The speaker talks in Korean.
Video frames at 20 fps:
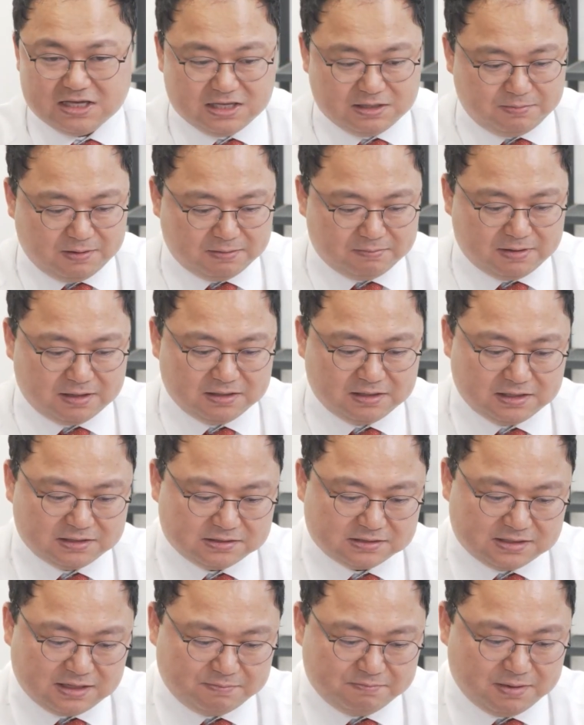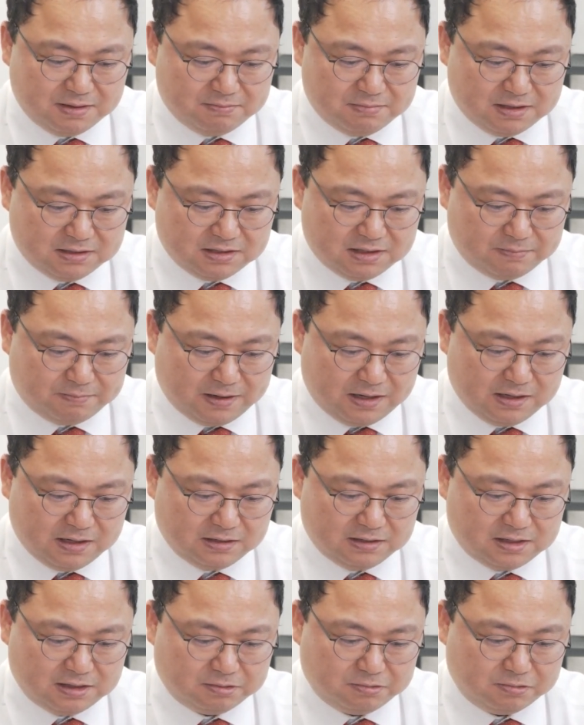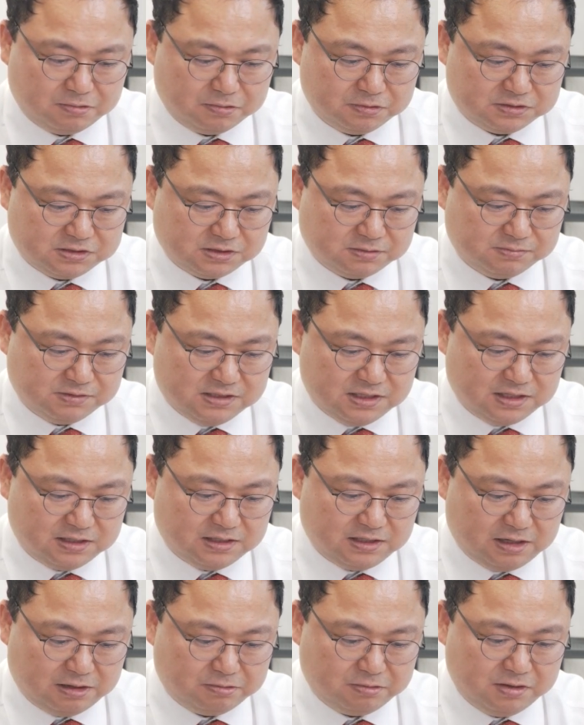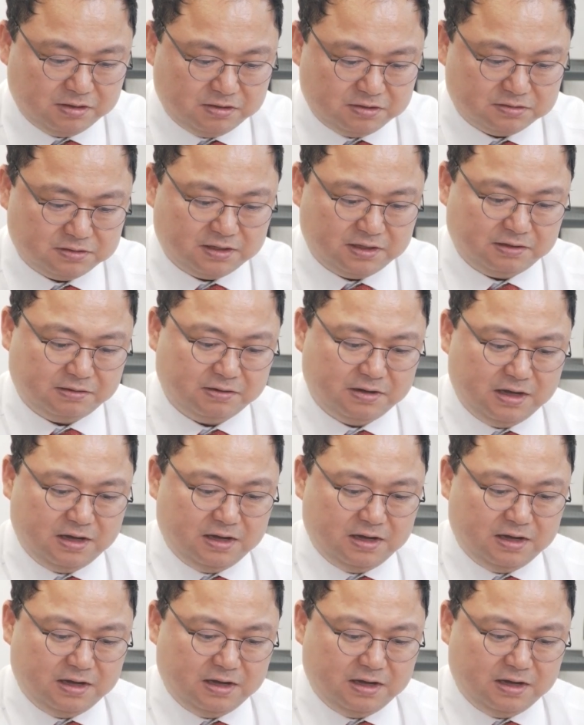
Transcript: 200만 대에서 300만 대 팔겠다고 지금 이야기를 하고 있는데요.